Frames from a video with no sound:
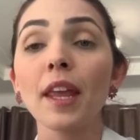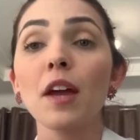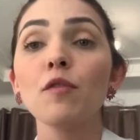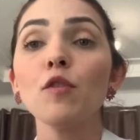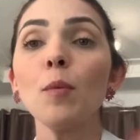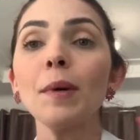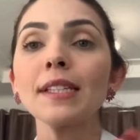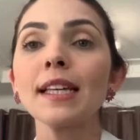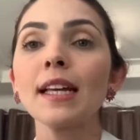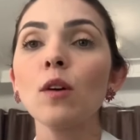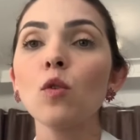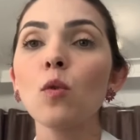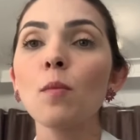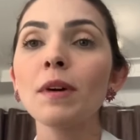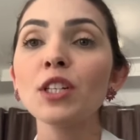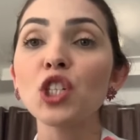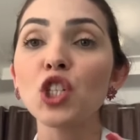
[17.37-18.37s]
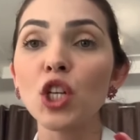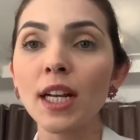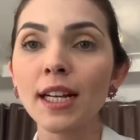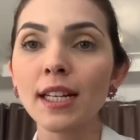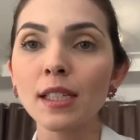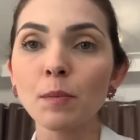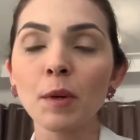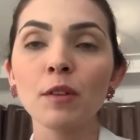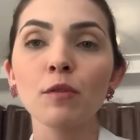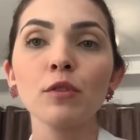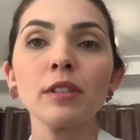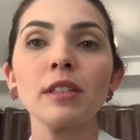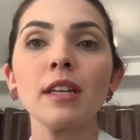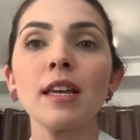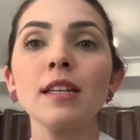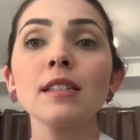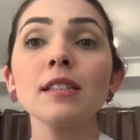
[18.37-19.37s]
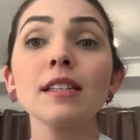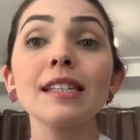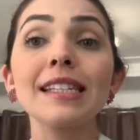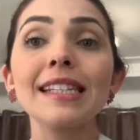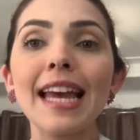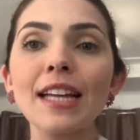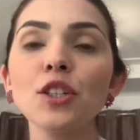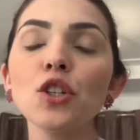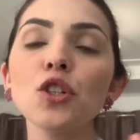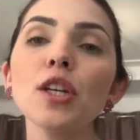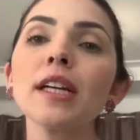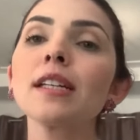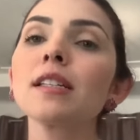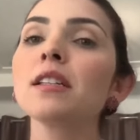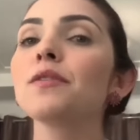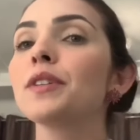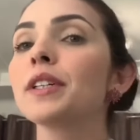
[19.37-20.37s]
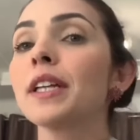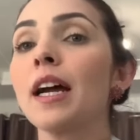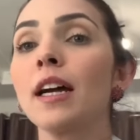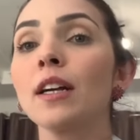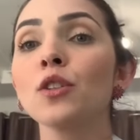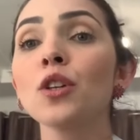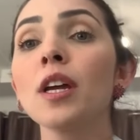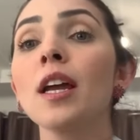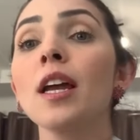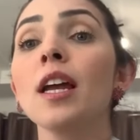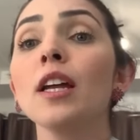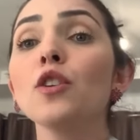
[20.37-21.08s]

Vou passar algumas dicas para vocês, sete dicas na verdade,